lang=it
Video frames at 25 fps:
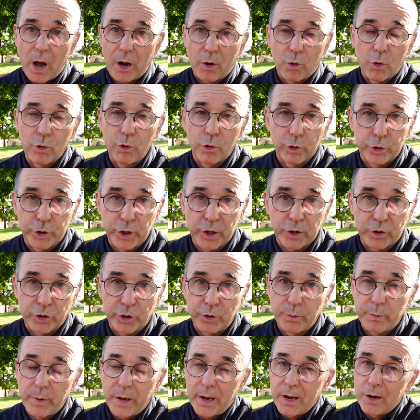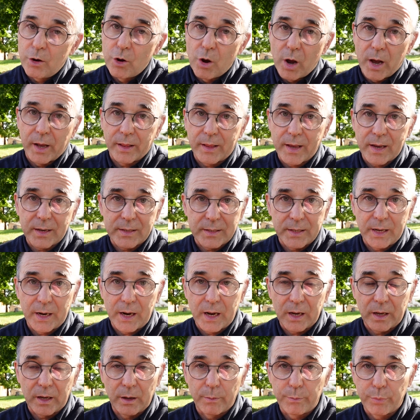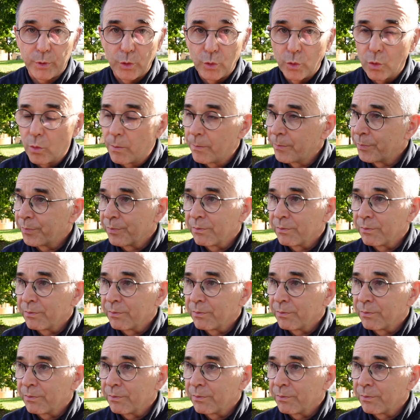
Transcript: a conoscerci meglio e ad essere anche più